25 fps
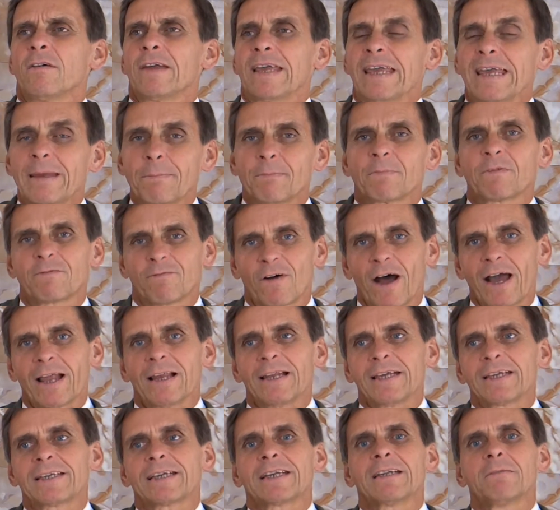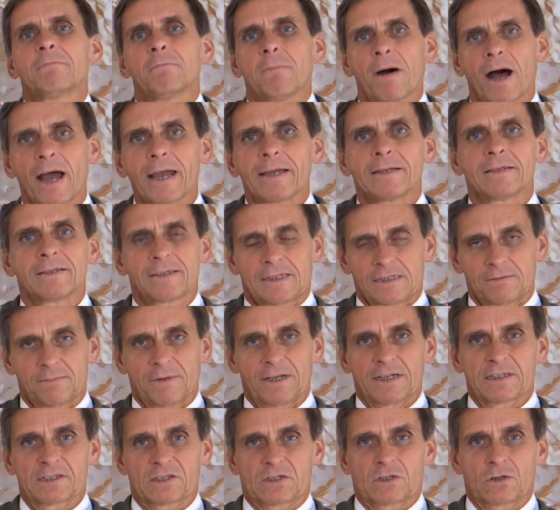eben weil ich in meinen
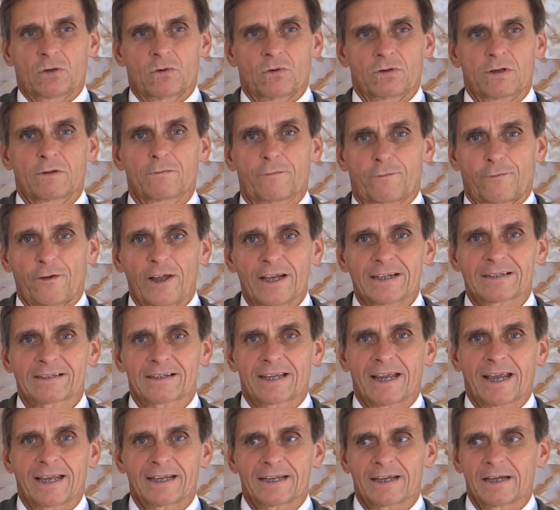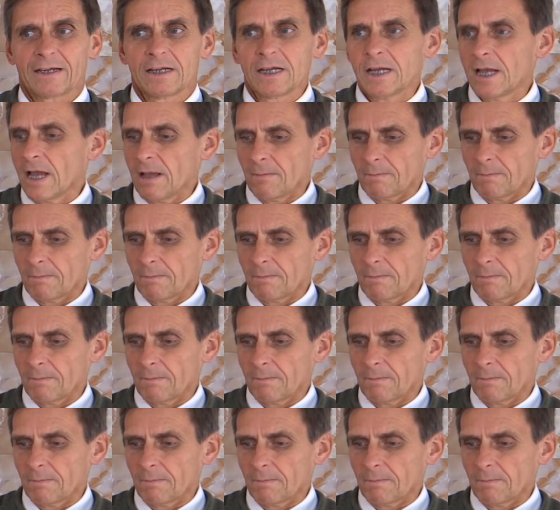Dimensionen festhänge,